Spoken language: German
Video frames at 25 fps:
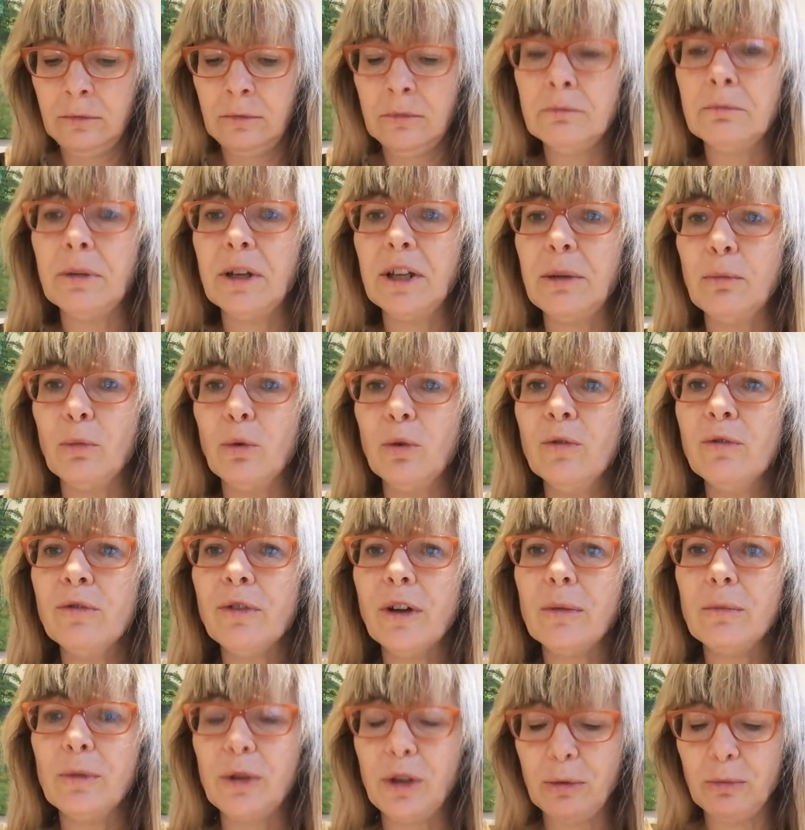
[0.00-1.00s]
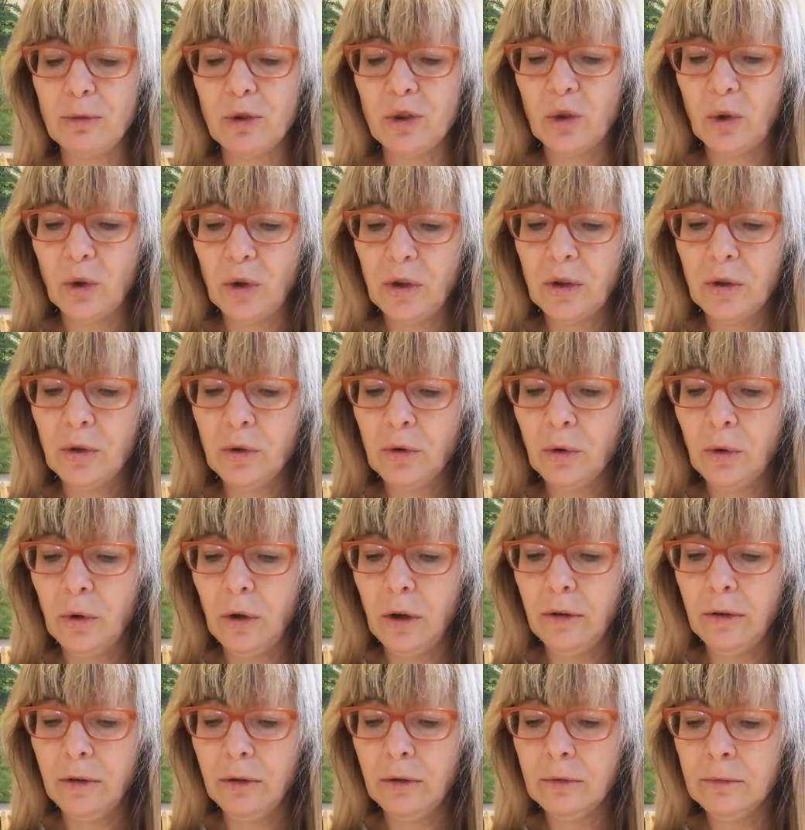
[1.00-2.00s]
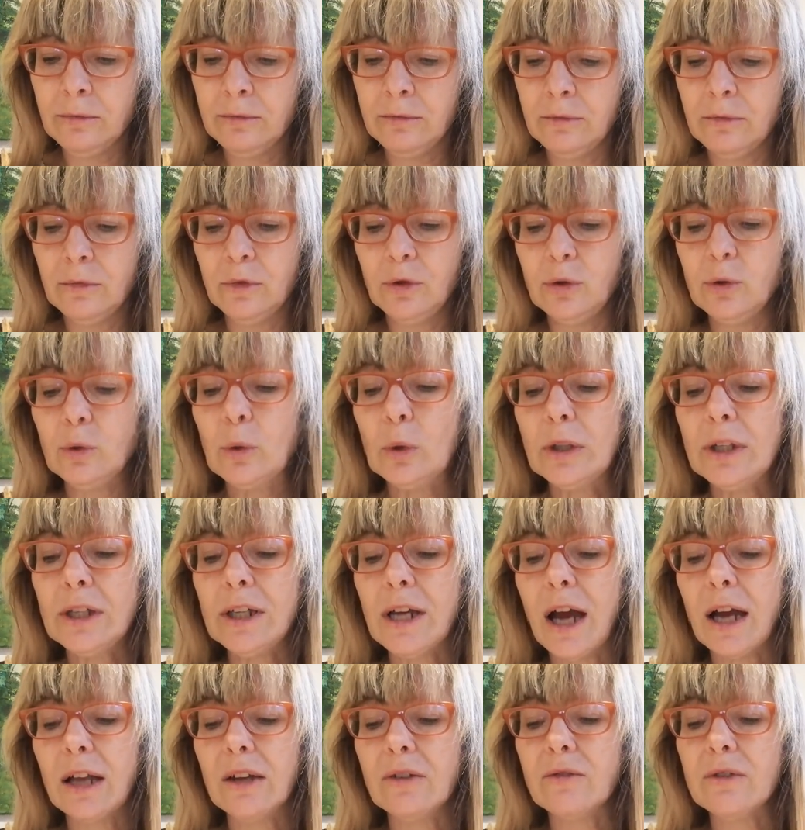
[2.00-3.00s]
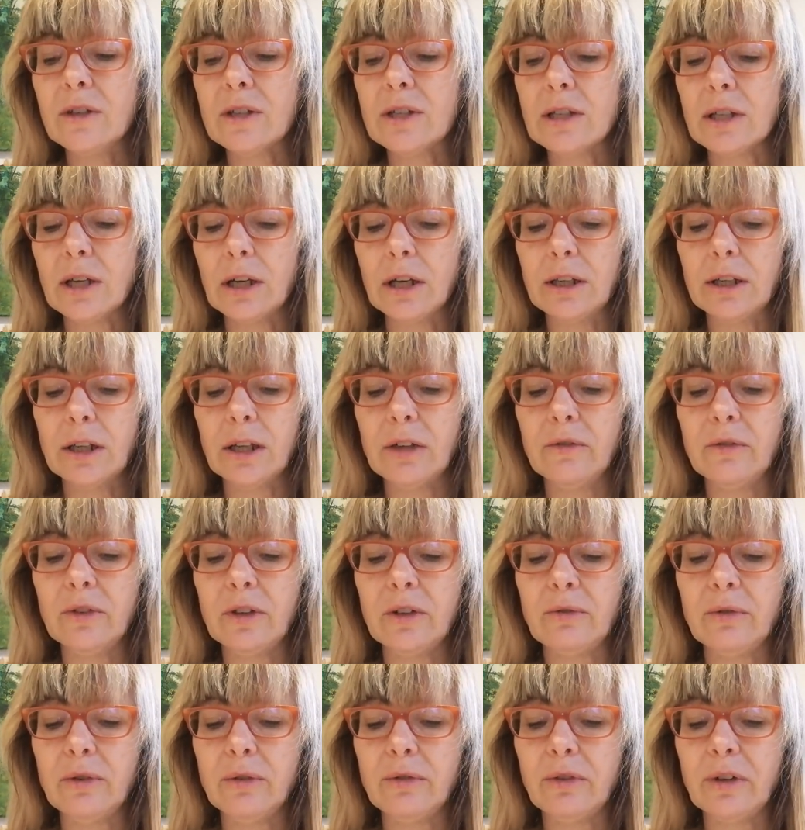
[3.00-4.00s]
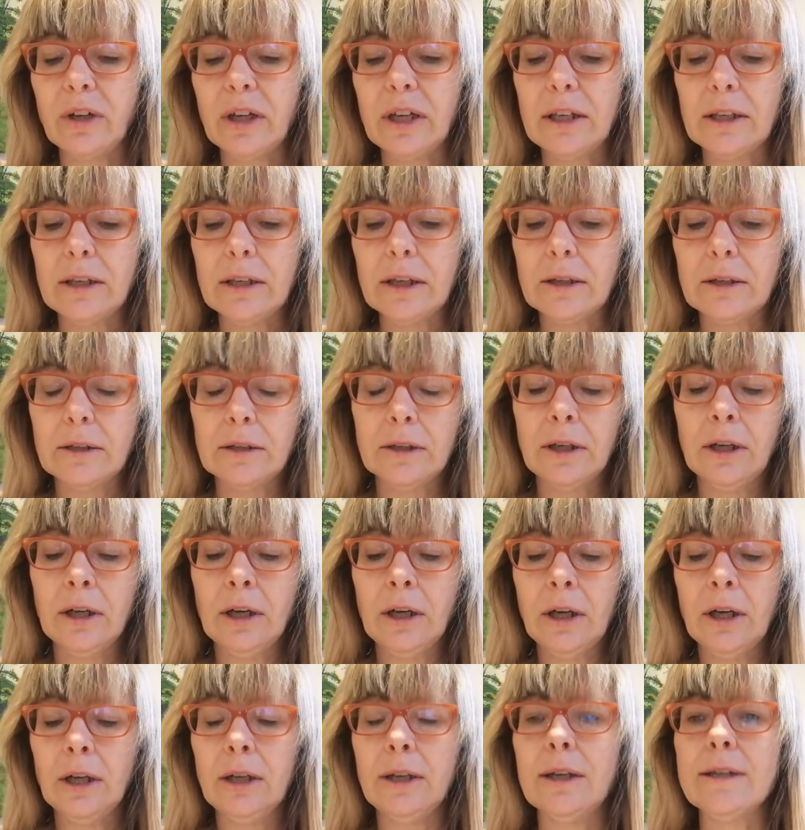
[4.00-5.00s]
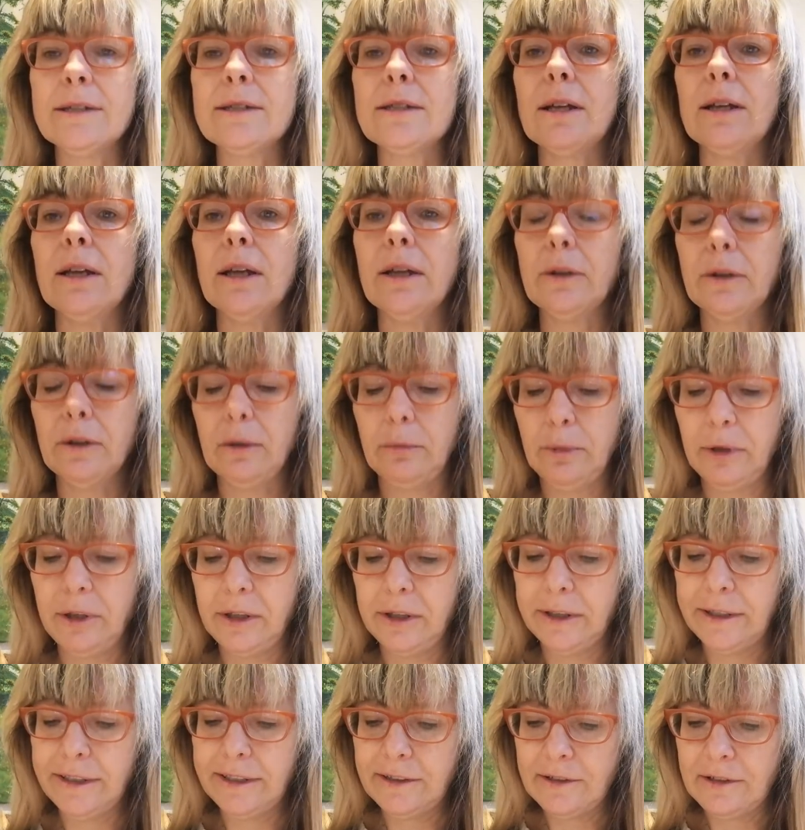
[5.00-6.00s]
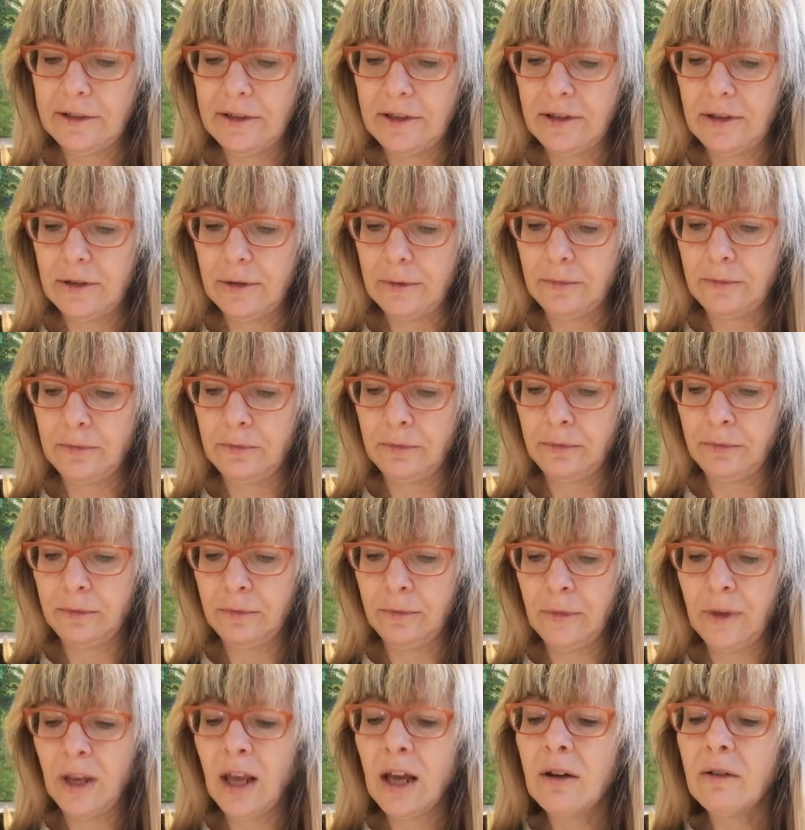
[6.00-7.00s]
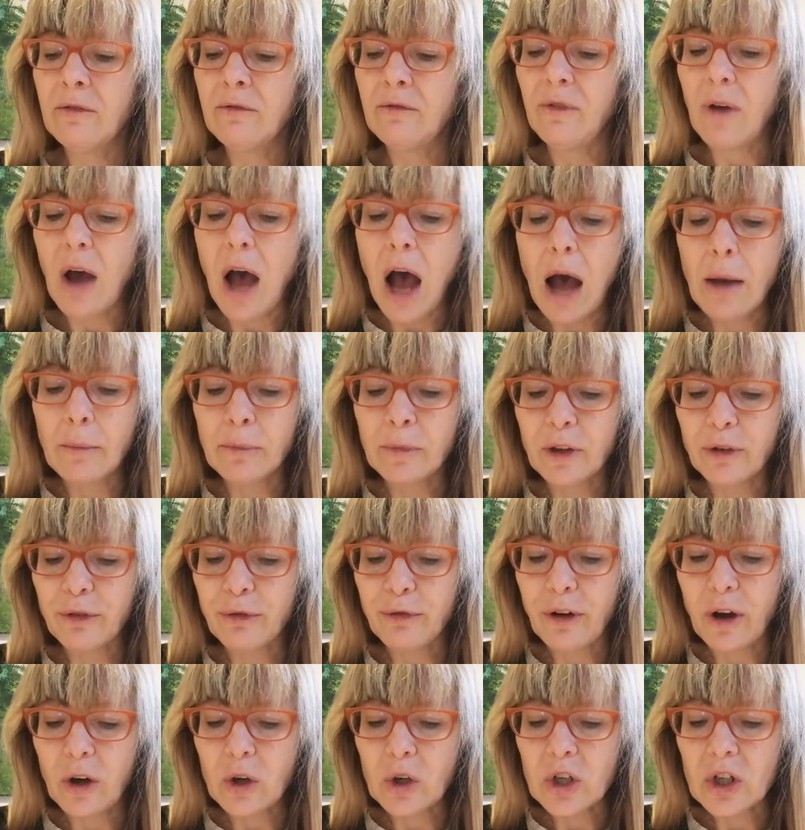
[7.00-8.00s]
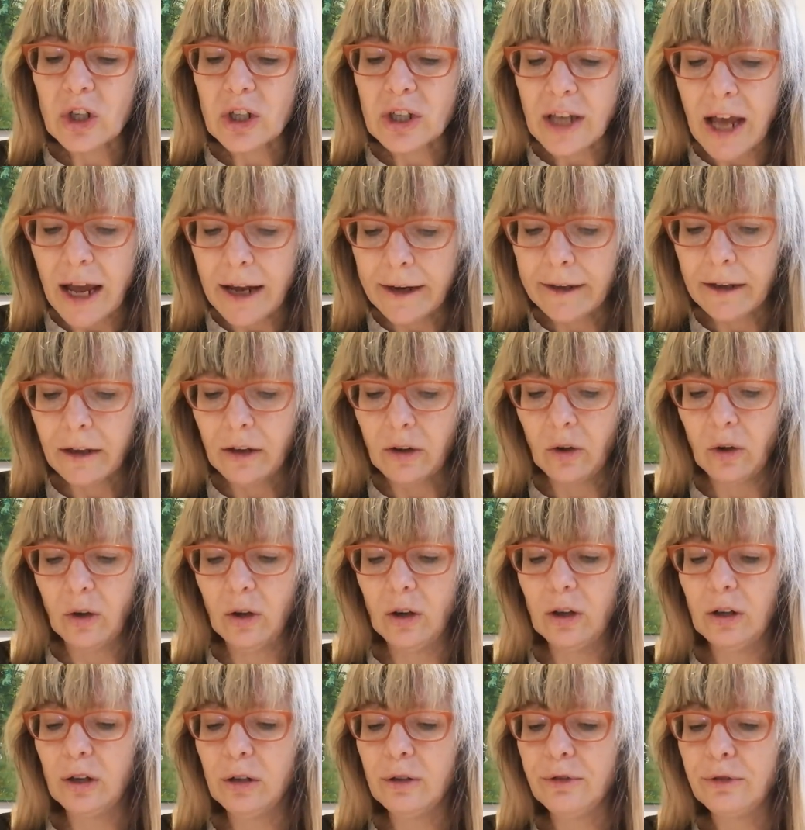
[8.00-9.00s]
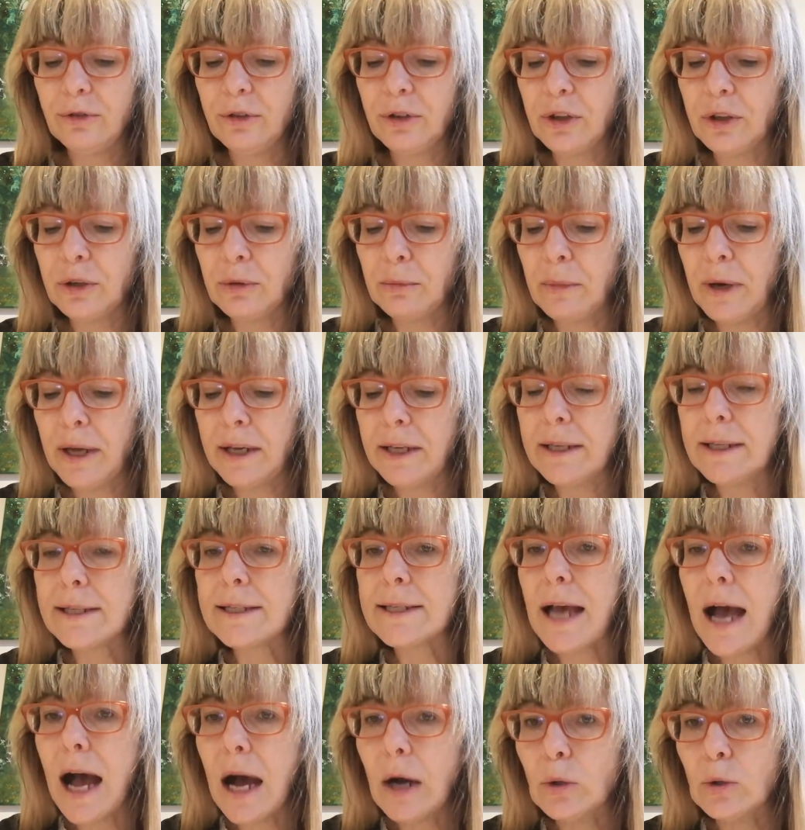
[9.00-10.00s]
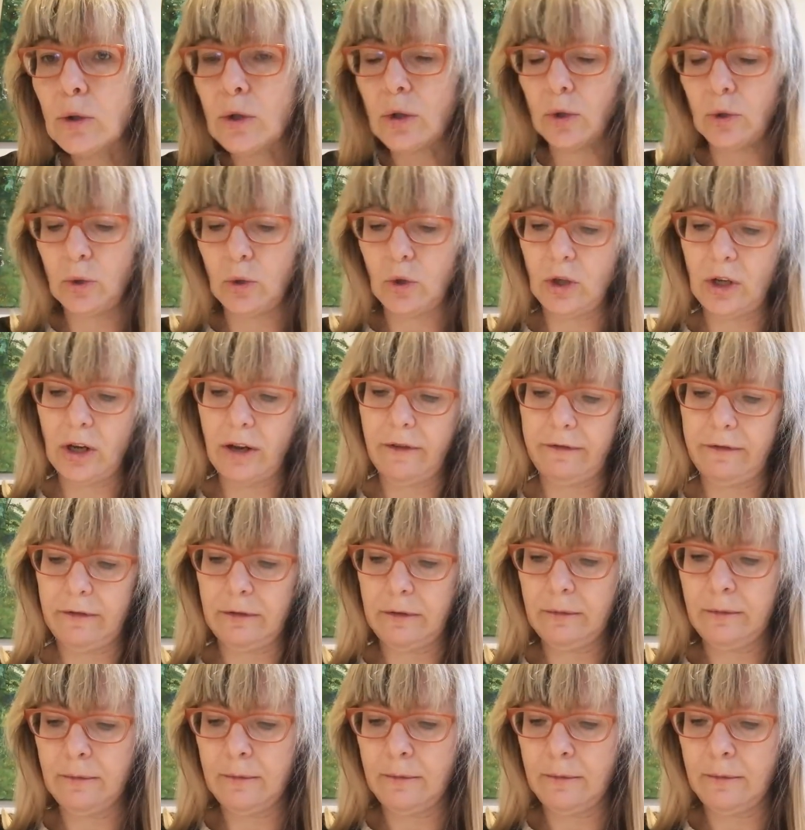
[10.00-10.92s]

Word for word: Bei dem Unfall mit dem Scheunentor? Nur die Anwesenheit der Witwe verhinderte, dass der Landarbeiter grinste. Wir haben der Frau Stange geholfen, ihren Mann ins Haus zu schaffen.